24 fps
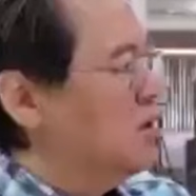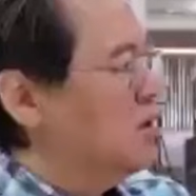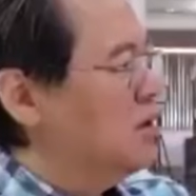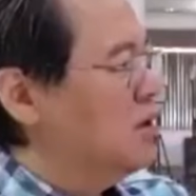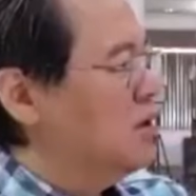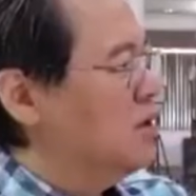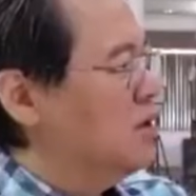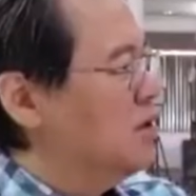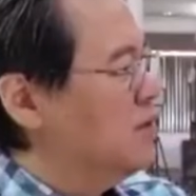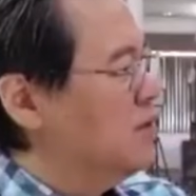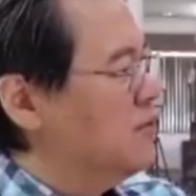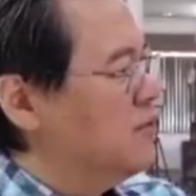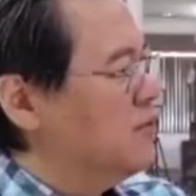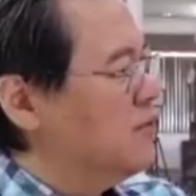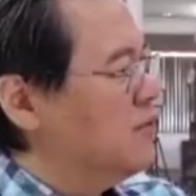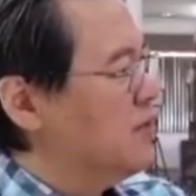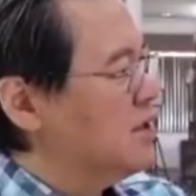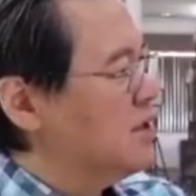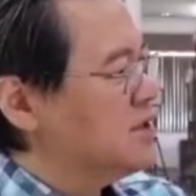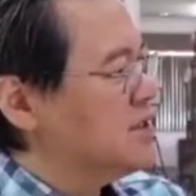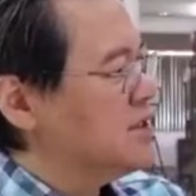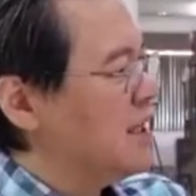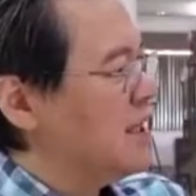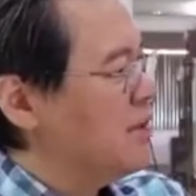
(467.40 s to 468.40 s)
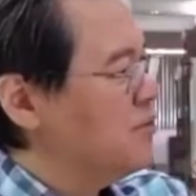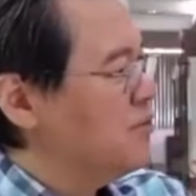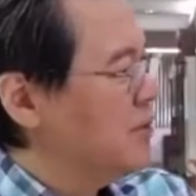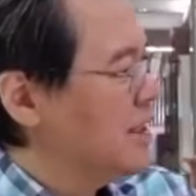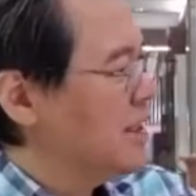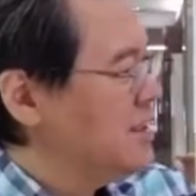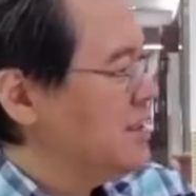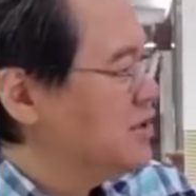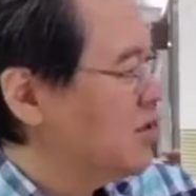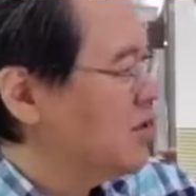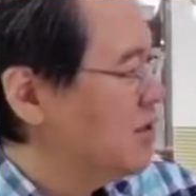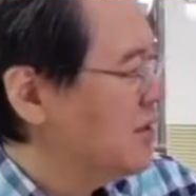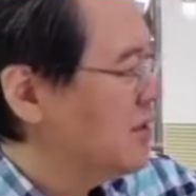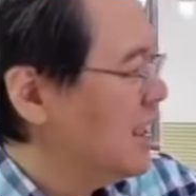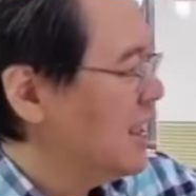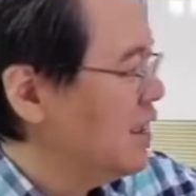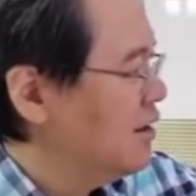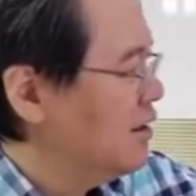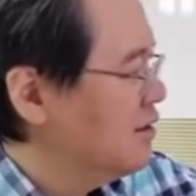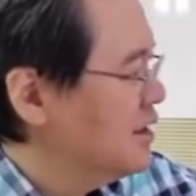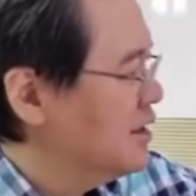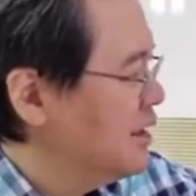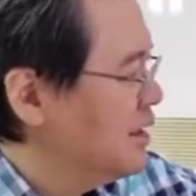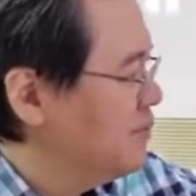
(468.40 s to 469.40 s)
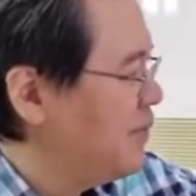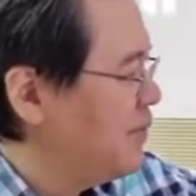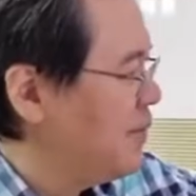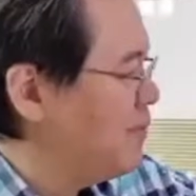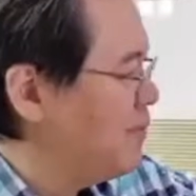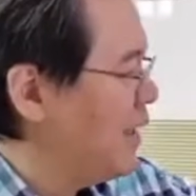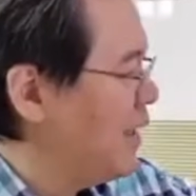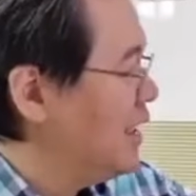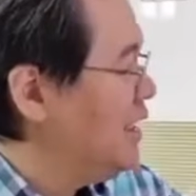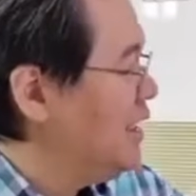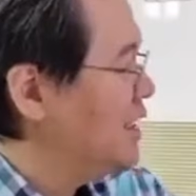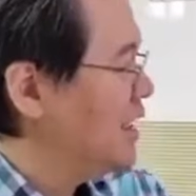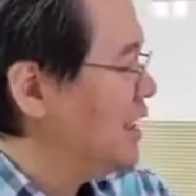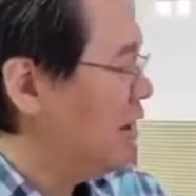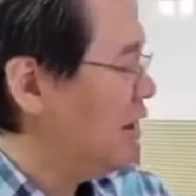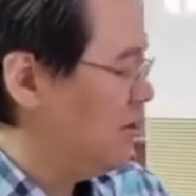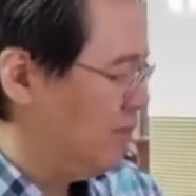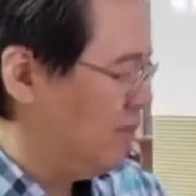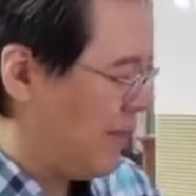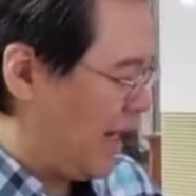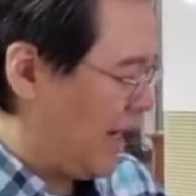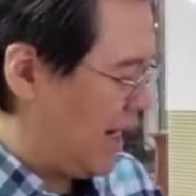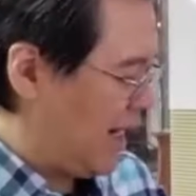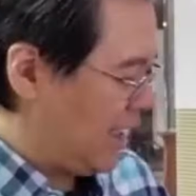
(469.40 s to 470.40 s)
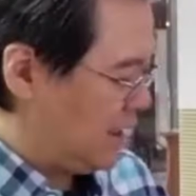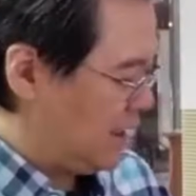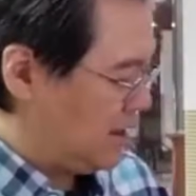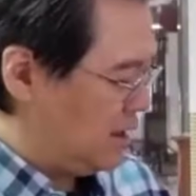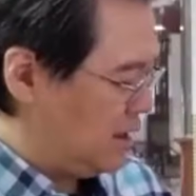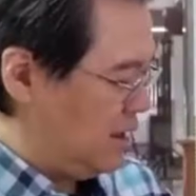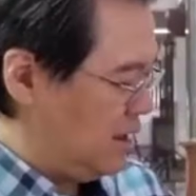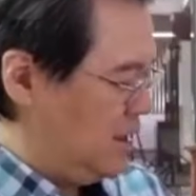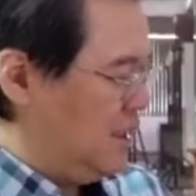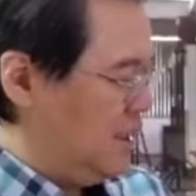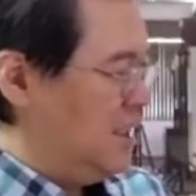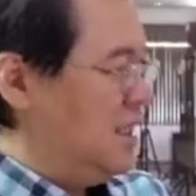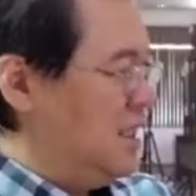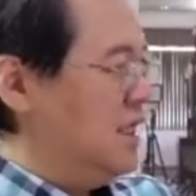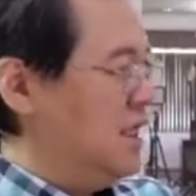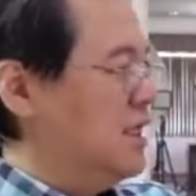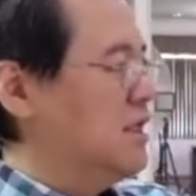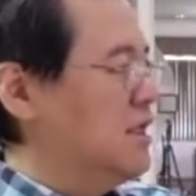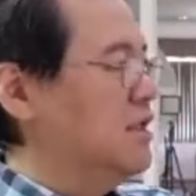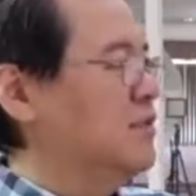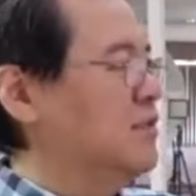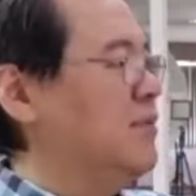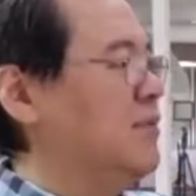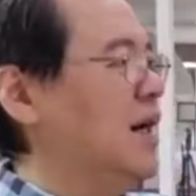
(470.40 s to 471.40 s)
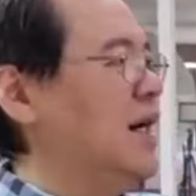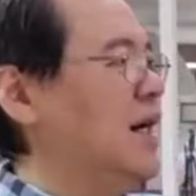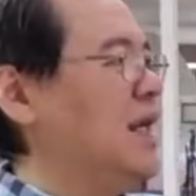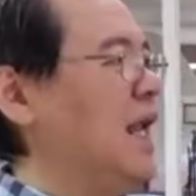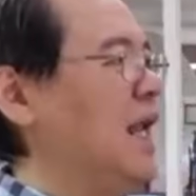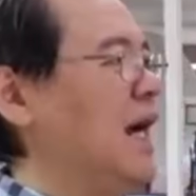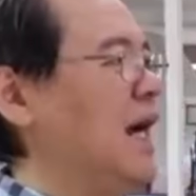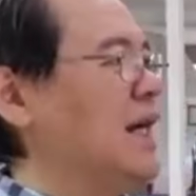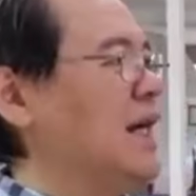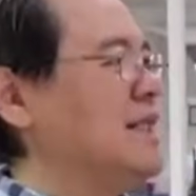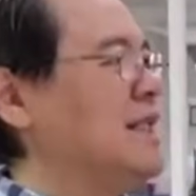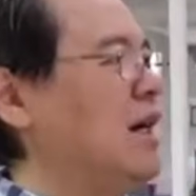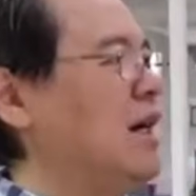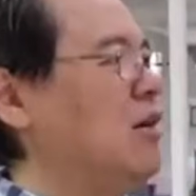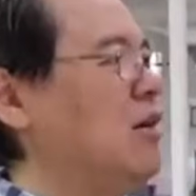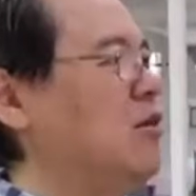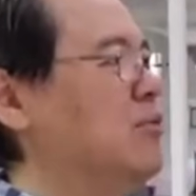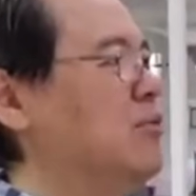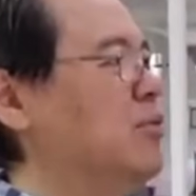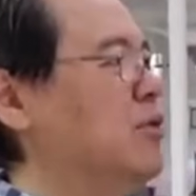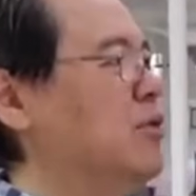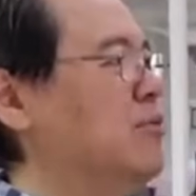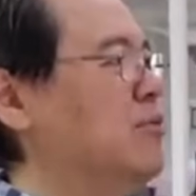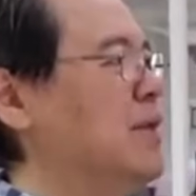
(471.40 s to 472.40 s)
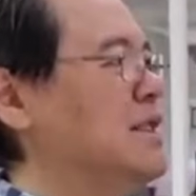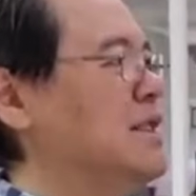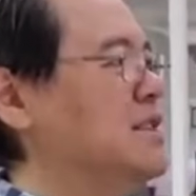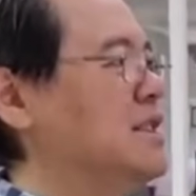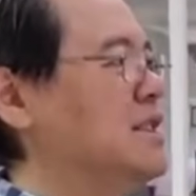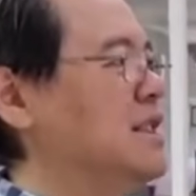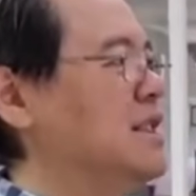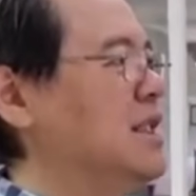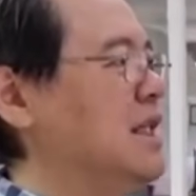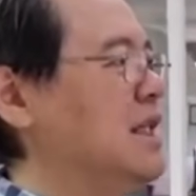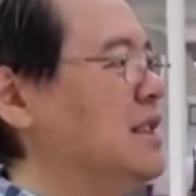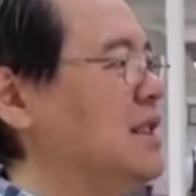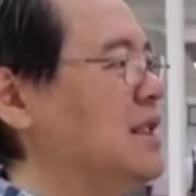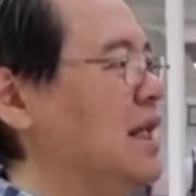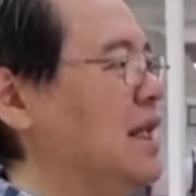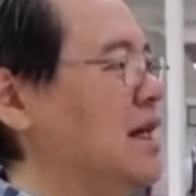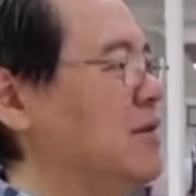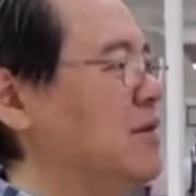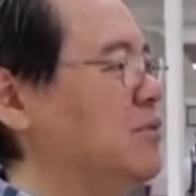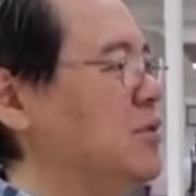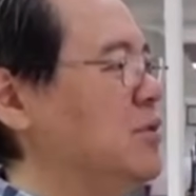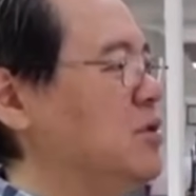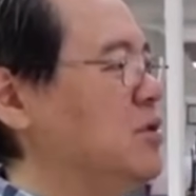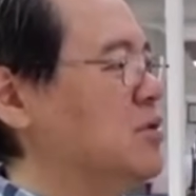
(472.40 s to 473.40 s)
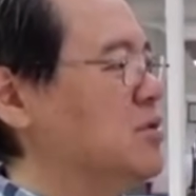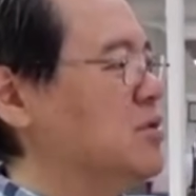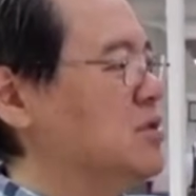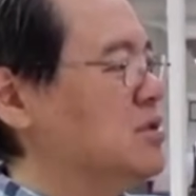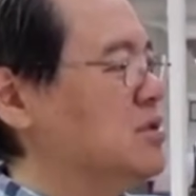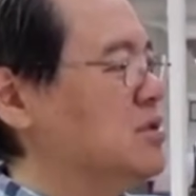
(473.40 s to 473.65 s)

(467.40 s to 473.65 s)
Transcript: o for some reason, yan, you oh, know, hindi pa malinaw bakit yung mga laging nakaupo mas nervyos